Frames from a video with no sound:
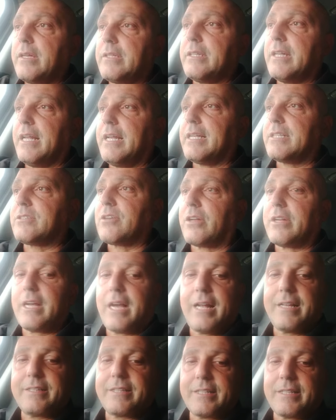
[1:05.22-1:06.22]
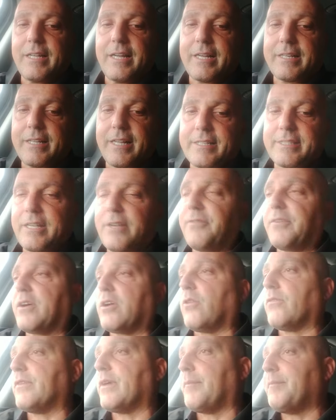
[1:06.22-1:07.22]
nelle zone alte della
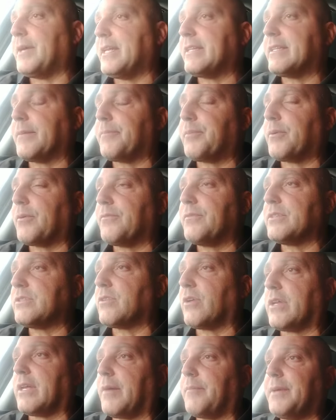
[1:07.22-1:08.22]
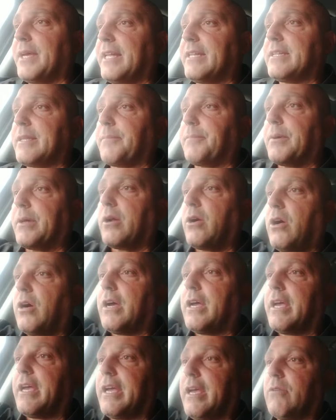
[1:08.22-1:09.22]
classifica ovviamente provvisoriamente però
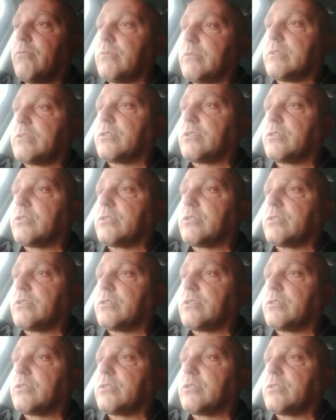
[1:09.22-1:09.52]
un,